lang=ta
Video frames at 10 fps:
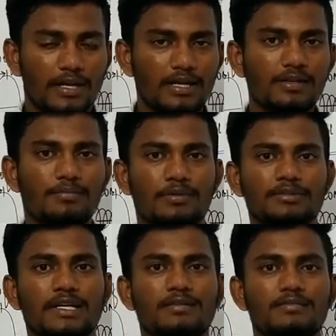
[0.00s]
நெருங்கி போகிற
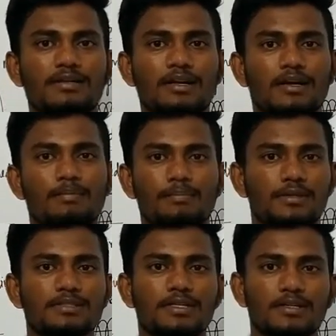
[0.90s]
சைடை வந்துட்டு நான்
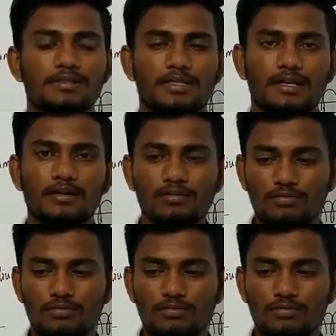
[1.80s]
கம்ப்ரஷன் எடுத்துக்கலாம்